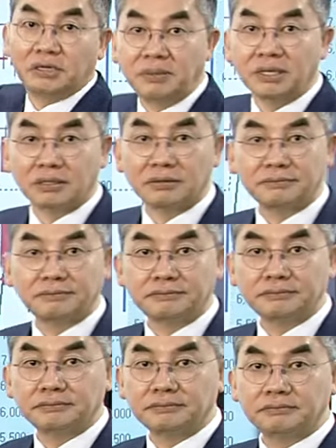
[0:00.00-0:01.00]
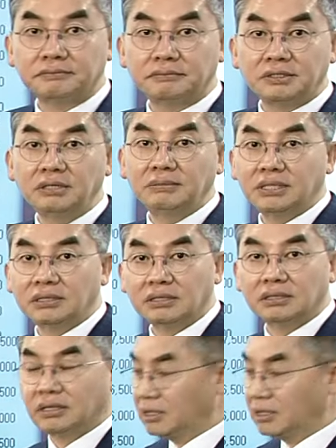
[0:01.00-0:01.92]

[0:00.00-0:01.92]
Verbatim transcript: 이미 이미